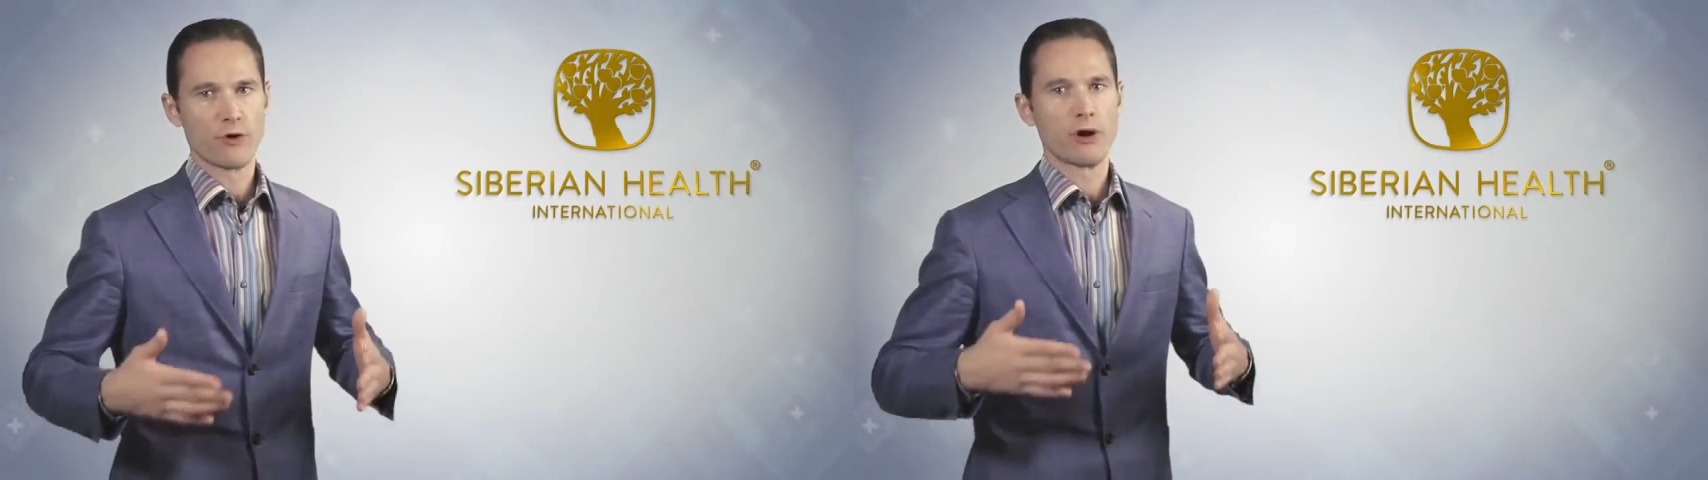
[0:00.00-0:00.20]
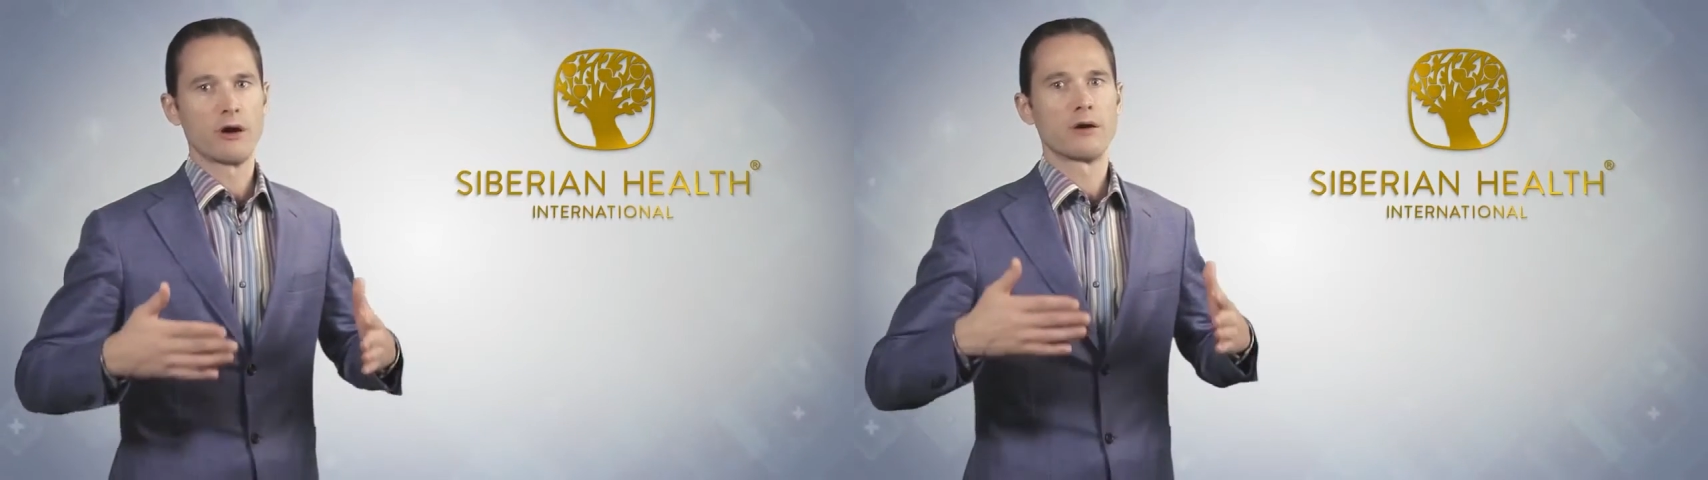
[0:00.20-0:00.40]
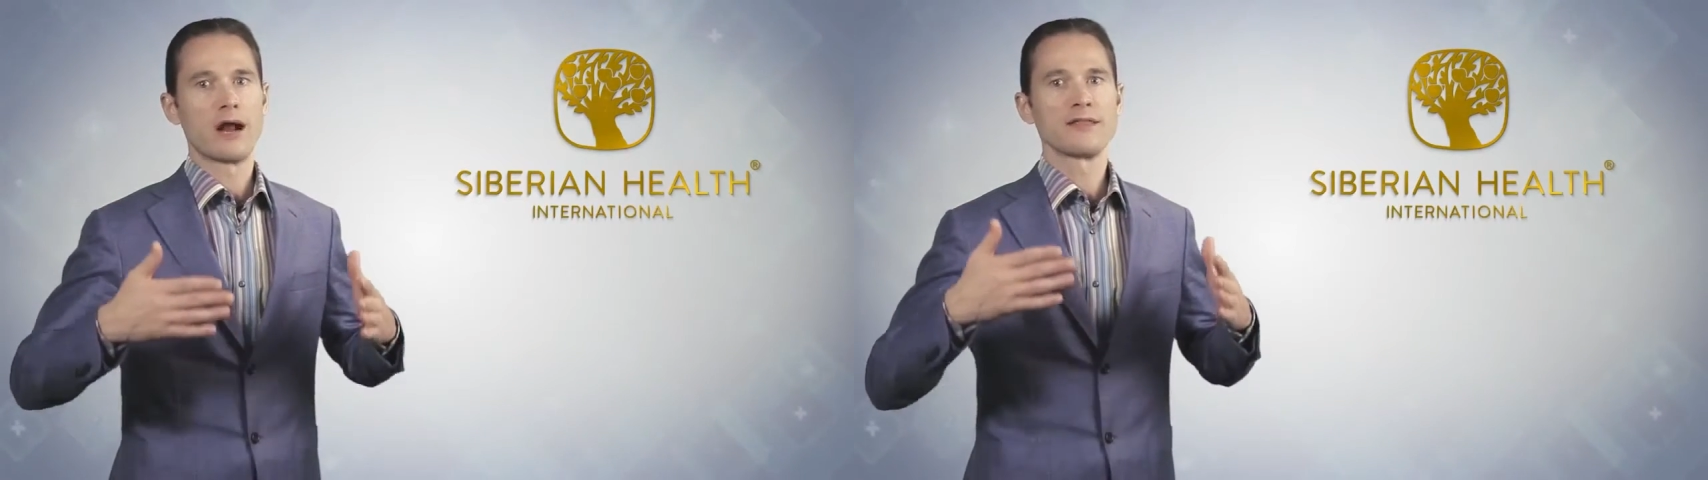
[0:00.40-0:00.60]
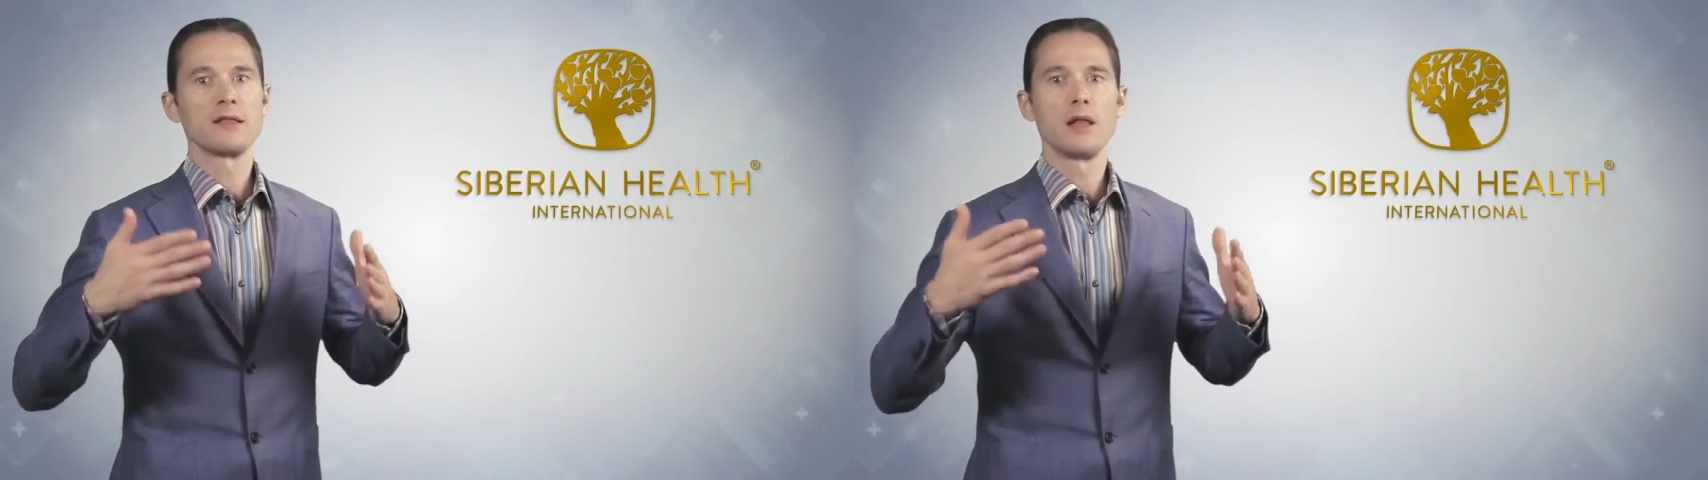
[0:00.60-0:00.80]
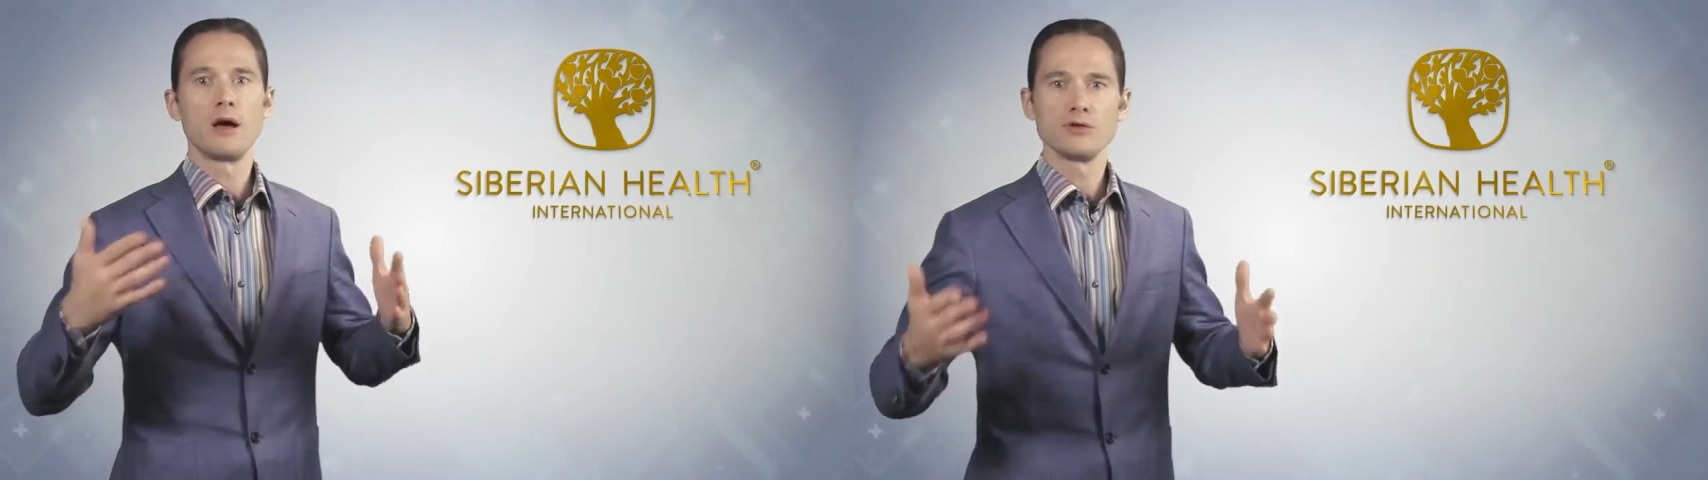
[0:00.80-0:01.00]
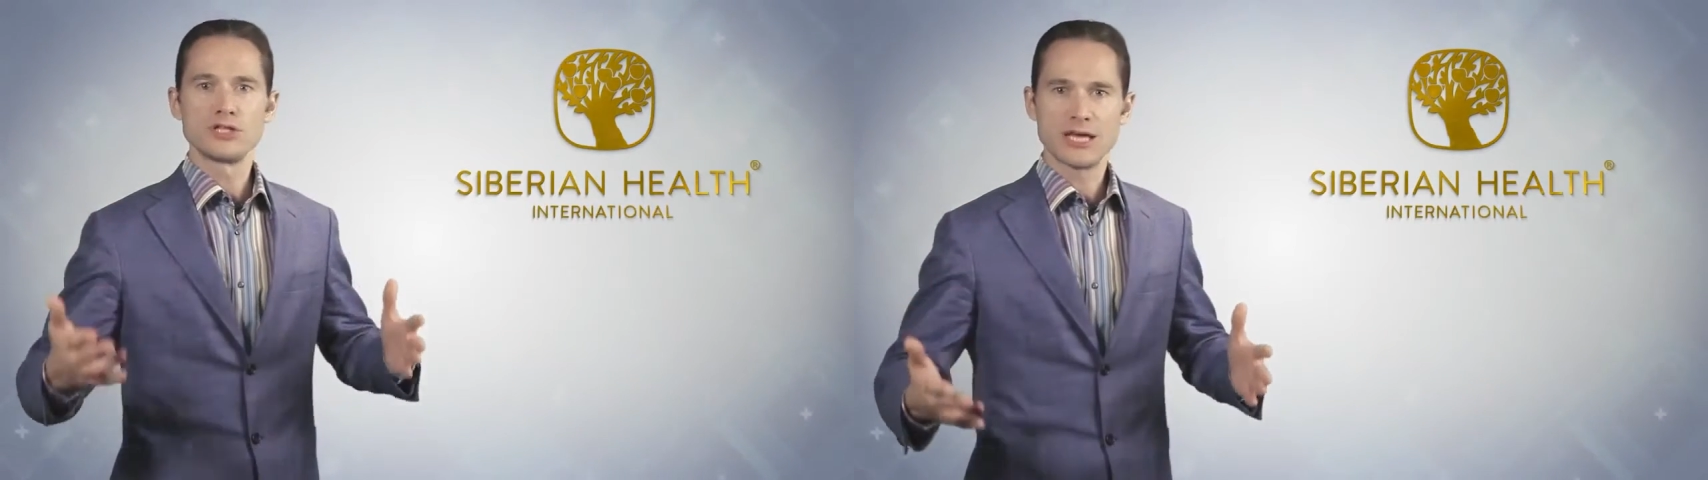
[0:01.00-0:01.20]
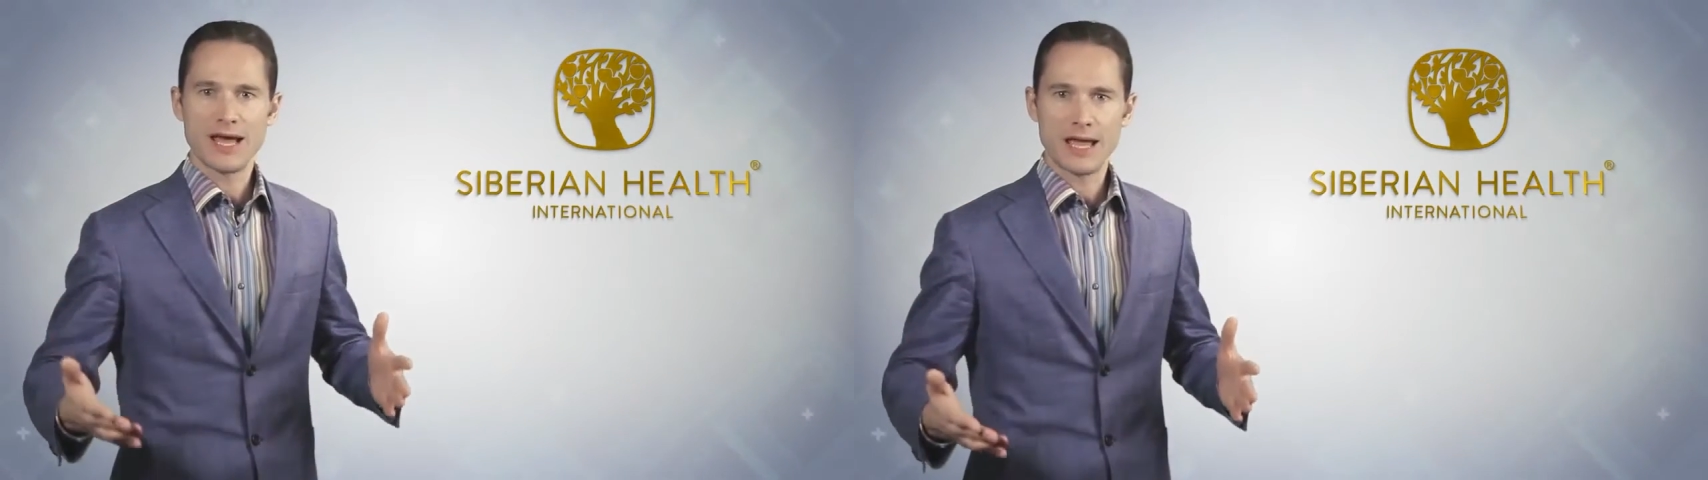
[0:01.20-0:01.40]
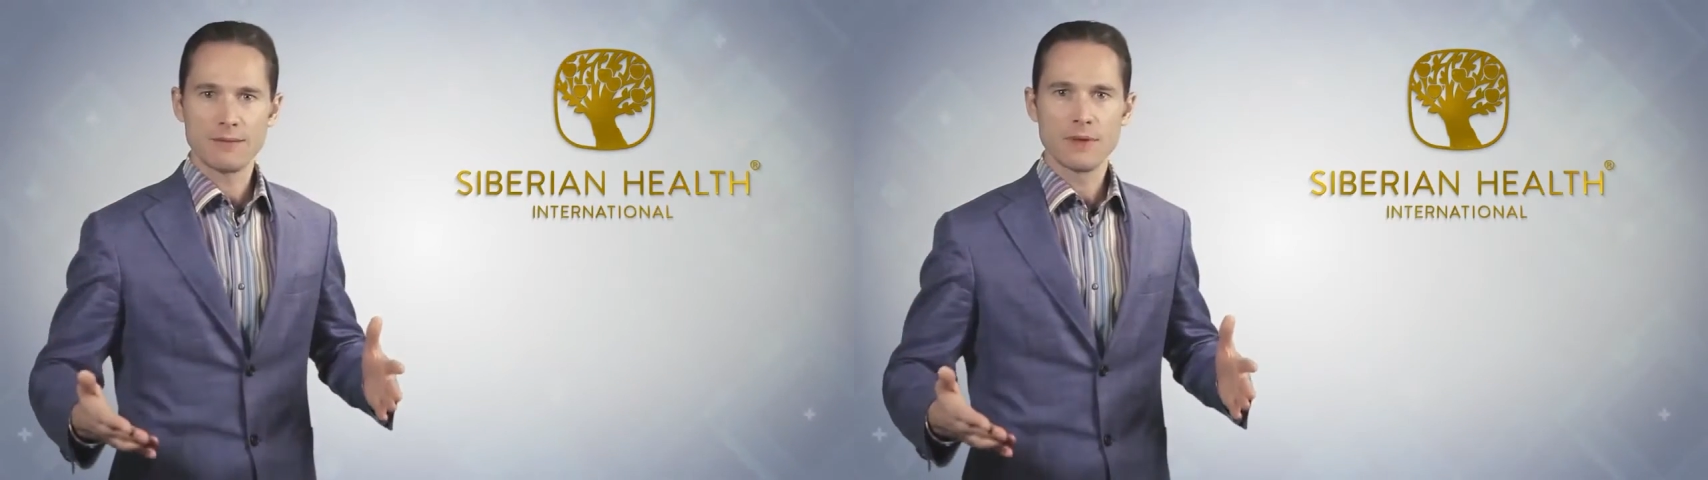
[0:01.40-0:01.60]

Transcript: trong một thời gian khá dài,